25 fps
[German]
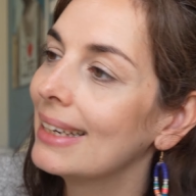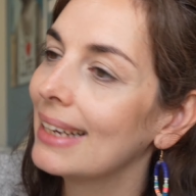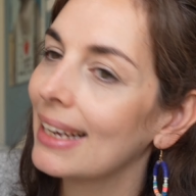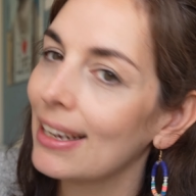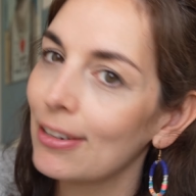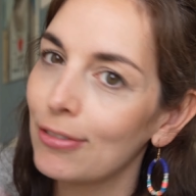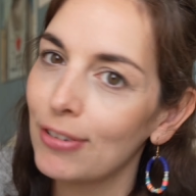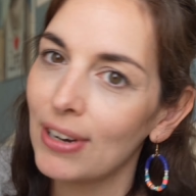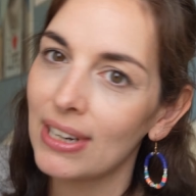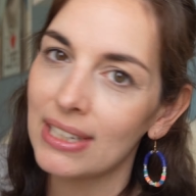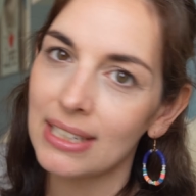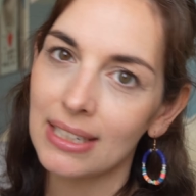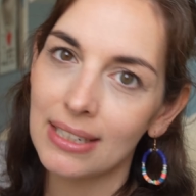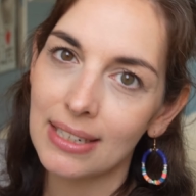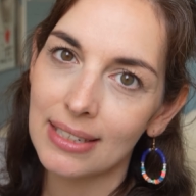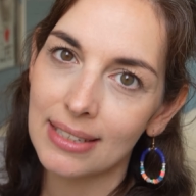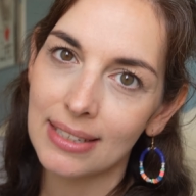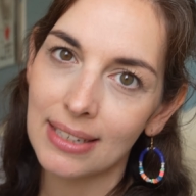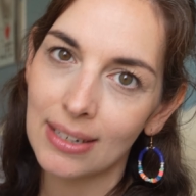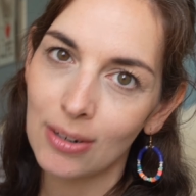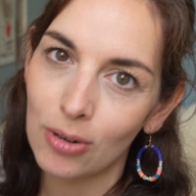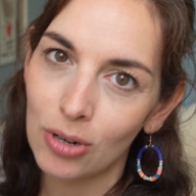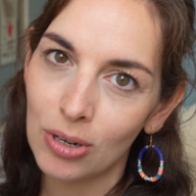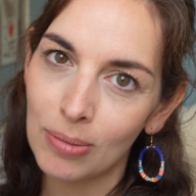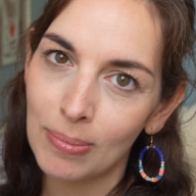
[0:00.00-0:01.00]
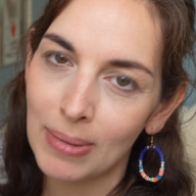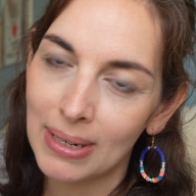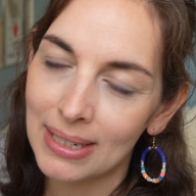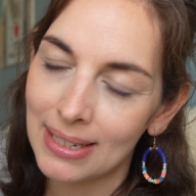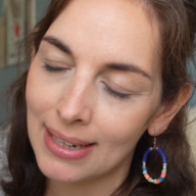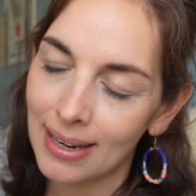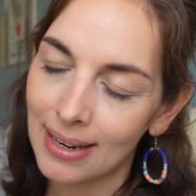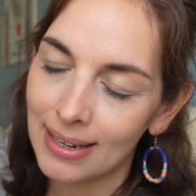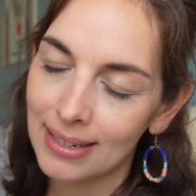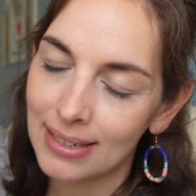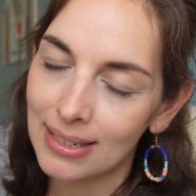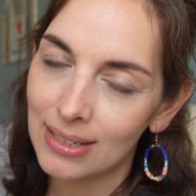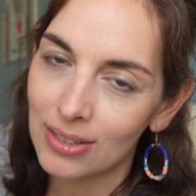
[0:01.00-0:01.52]
erfahrt ihr das dann auch immer
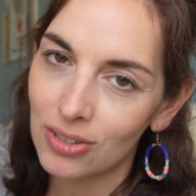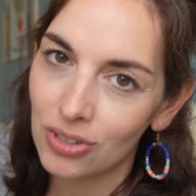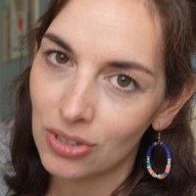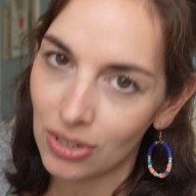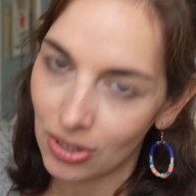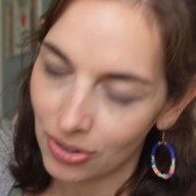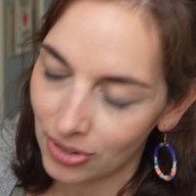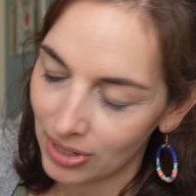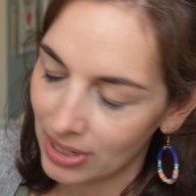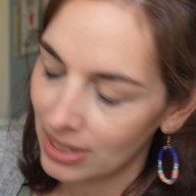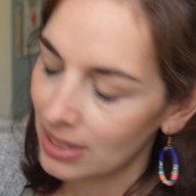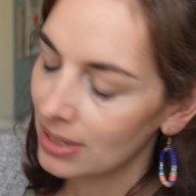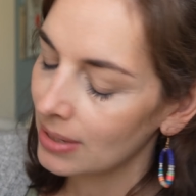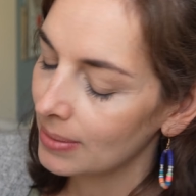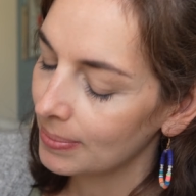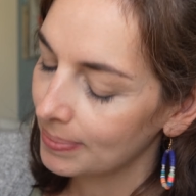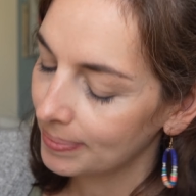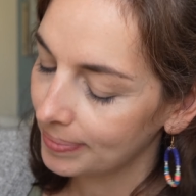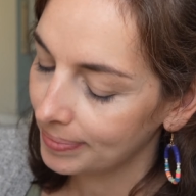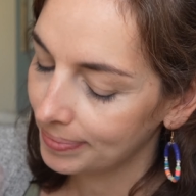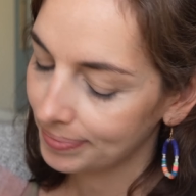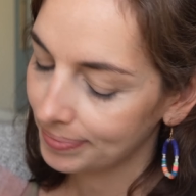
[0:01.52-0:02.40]
da in den Stories.